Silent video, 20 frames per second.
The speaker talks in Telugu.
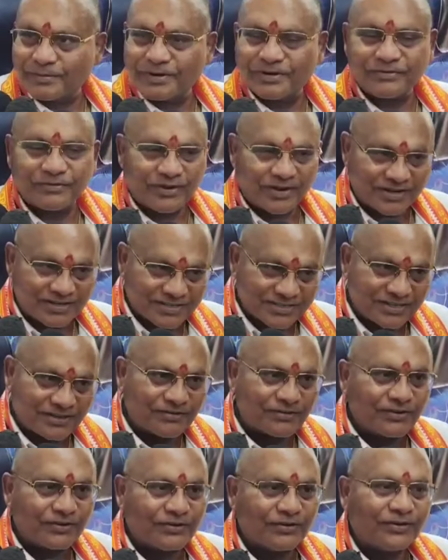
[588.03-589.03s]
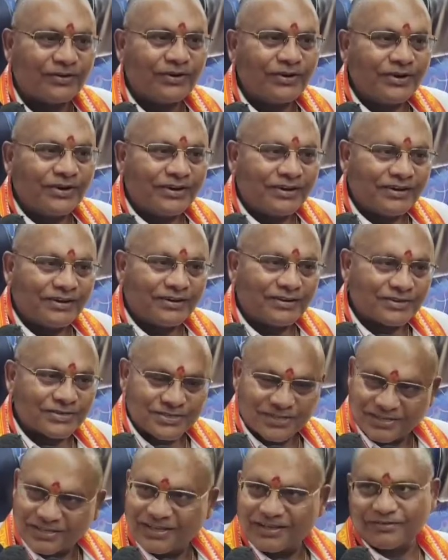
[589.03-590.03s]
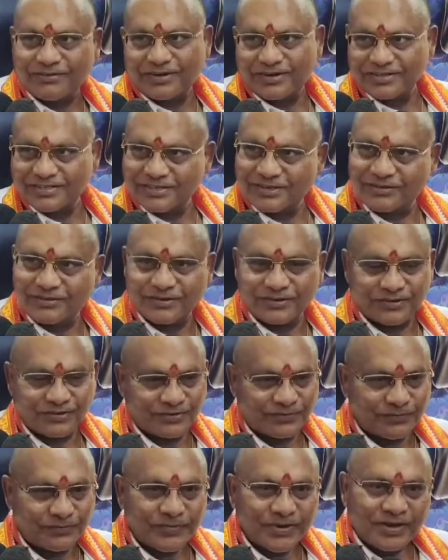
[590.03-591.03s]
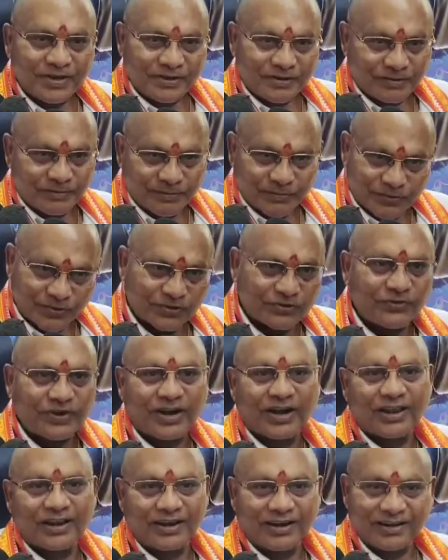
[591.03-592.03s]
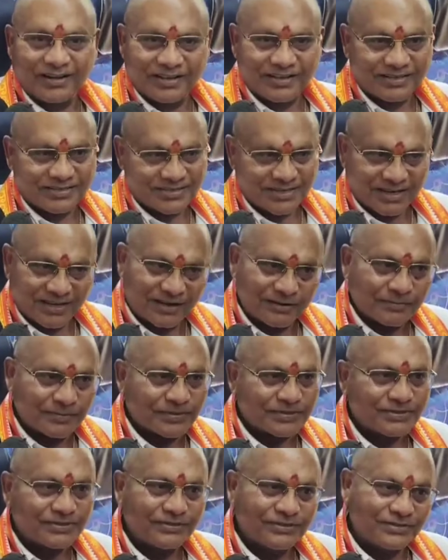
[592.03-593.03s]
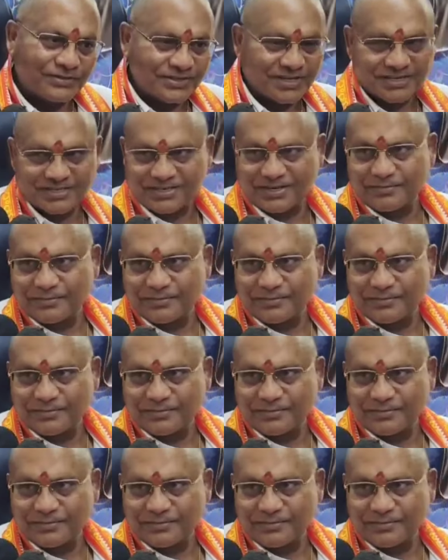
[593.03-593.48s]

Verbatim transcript: కాబట్టి వారి సేవలో సదా వారి సేవలో ముందుకు వెళ్ళాలని సంకల్పిస్తూ జై